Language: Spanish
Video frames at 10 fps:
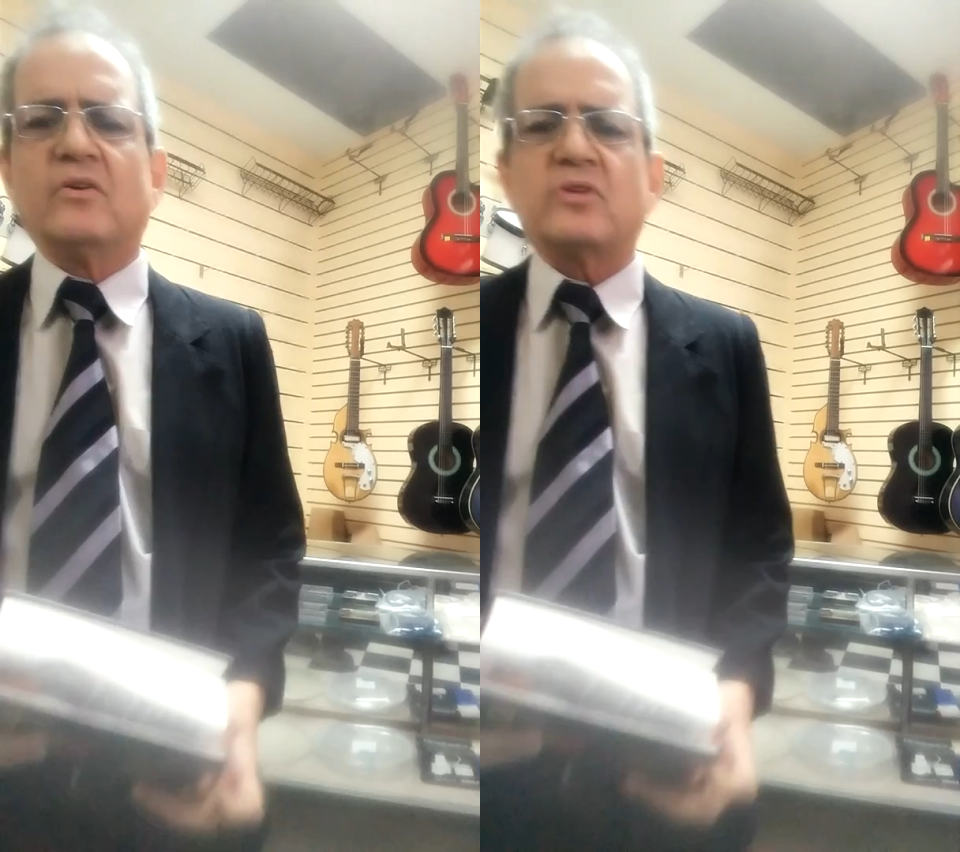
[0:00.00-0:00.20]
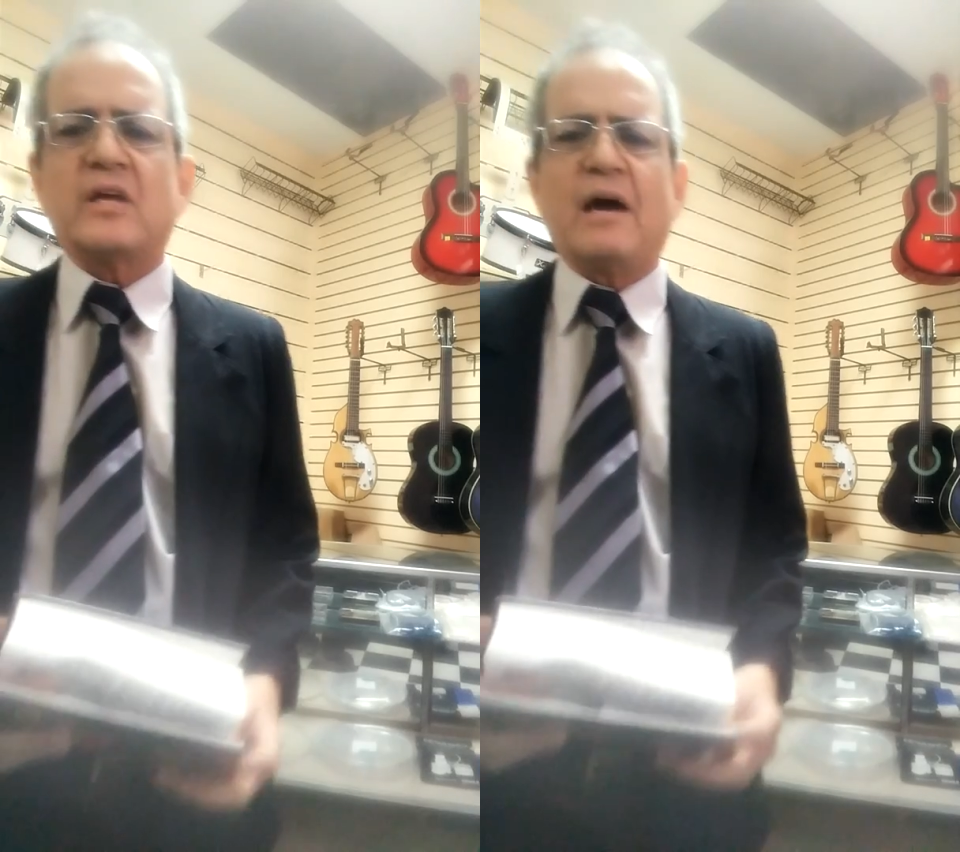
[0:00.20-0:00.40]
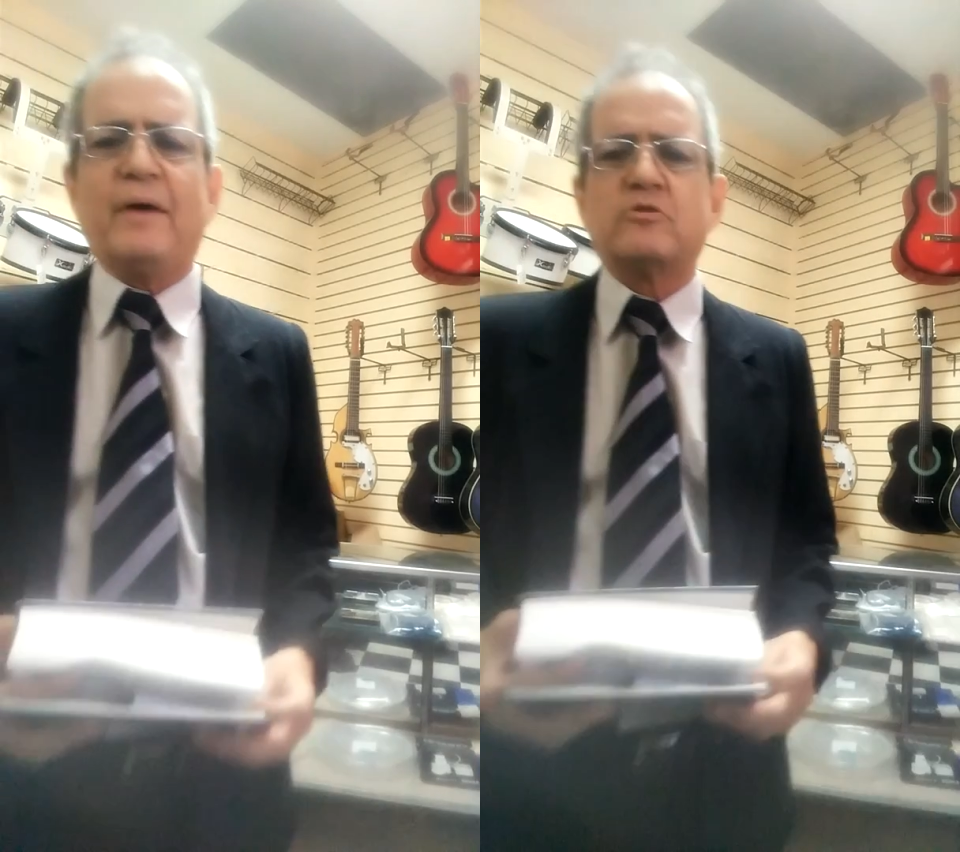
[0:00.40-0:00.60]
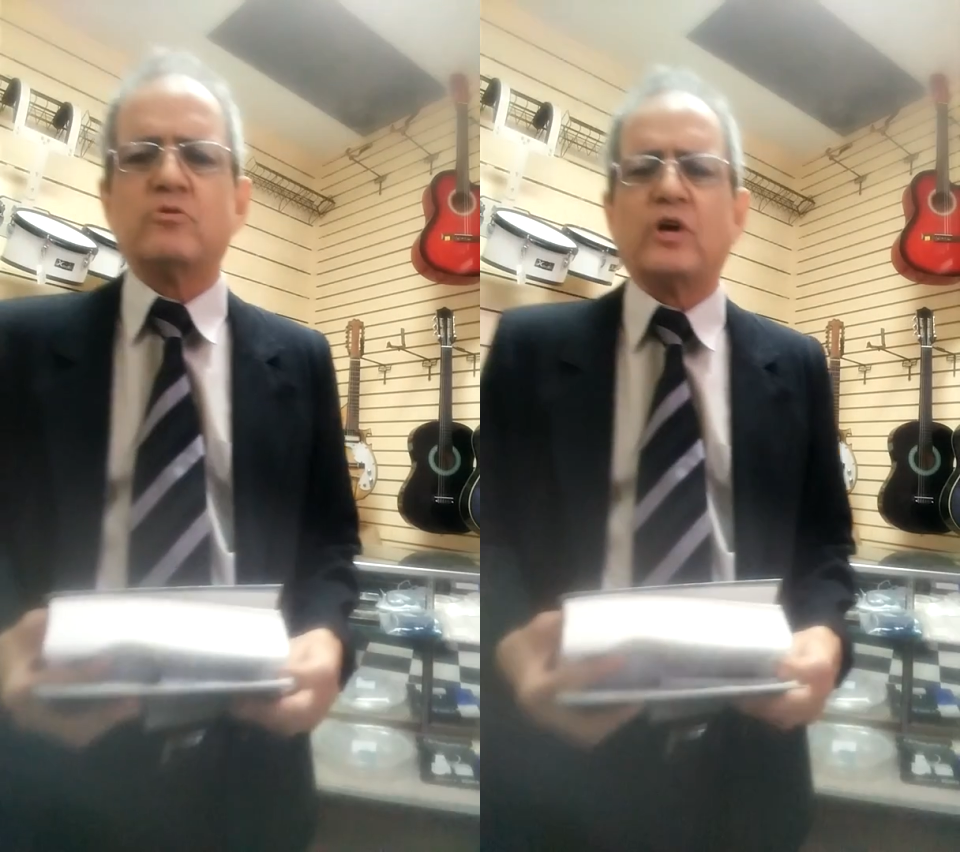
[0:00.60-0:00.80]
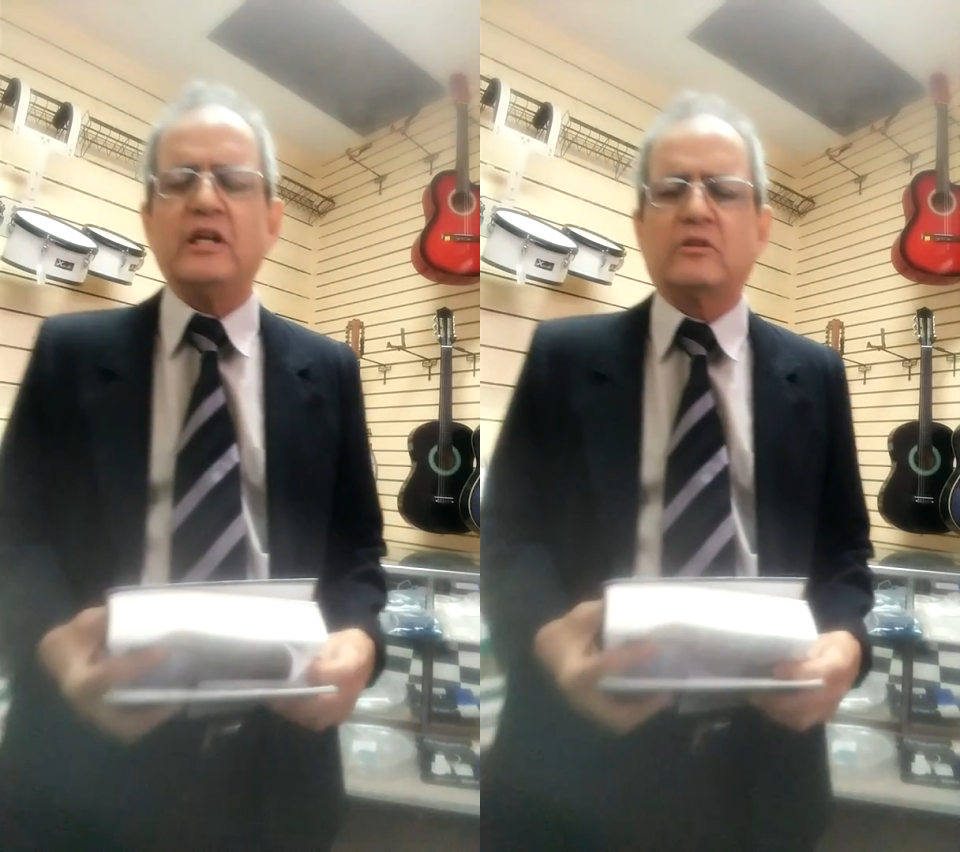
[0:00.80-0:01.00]
se llama
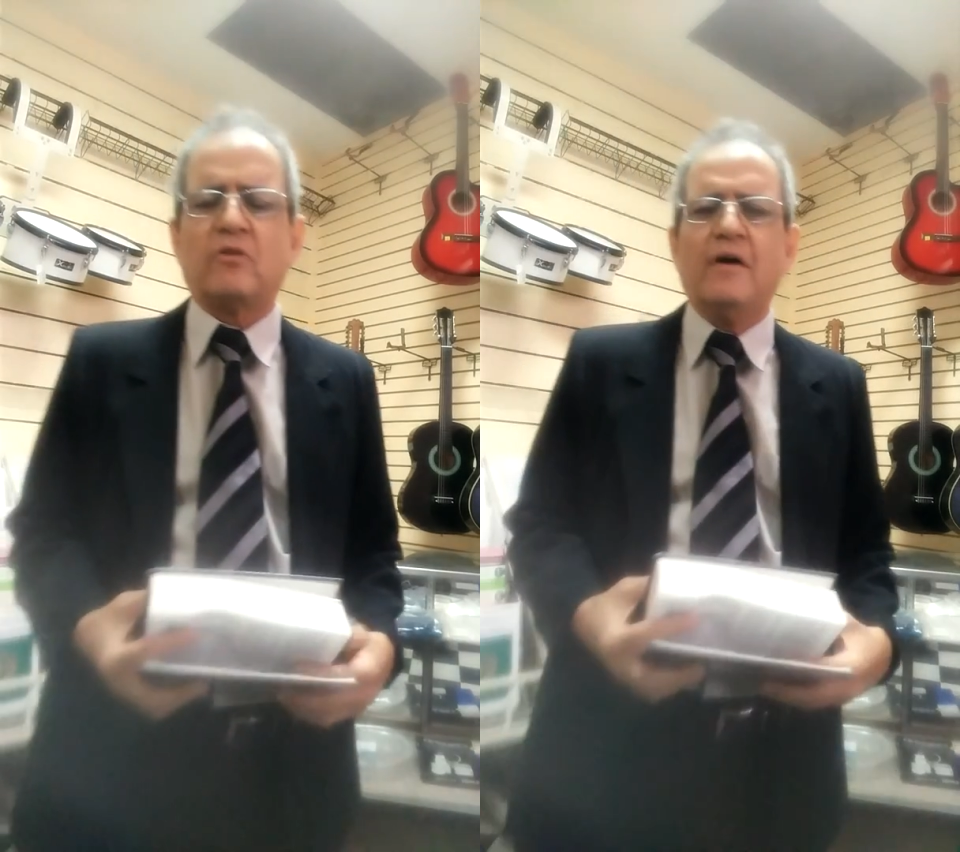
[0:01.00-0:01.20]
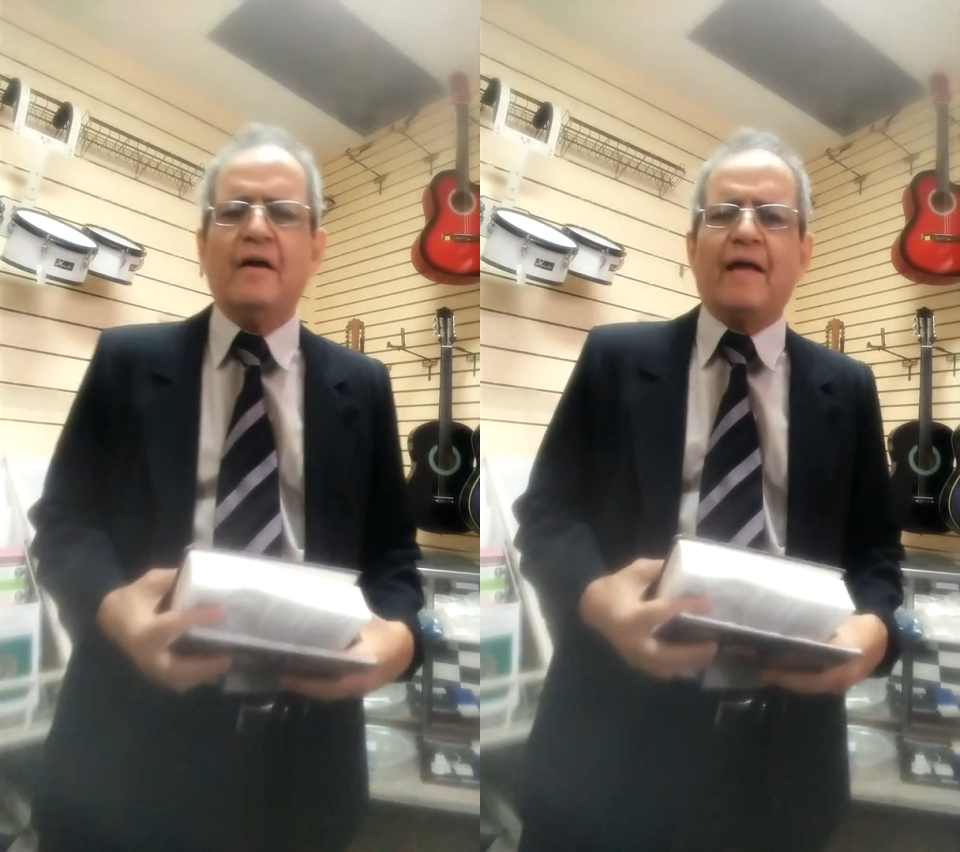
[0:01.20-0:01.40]
Jesucristo,